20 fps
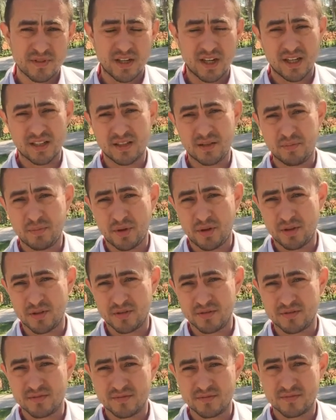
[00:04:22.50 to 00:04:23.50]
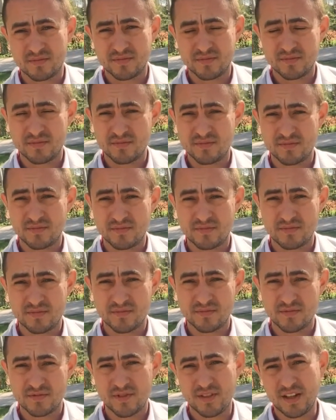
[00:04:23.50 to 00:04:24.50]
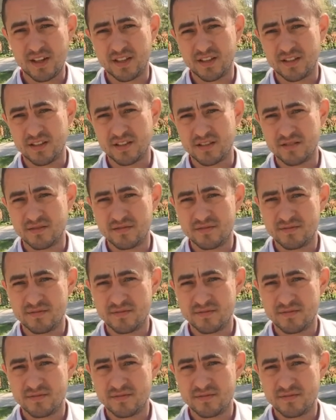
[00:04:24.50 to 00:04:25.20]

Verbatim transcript: Rad i Polon. Fajnie, nie?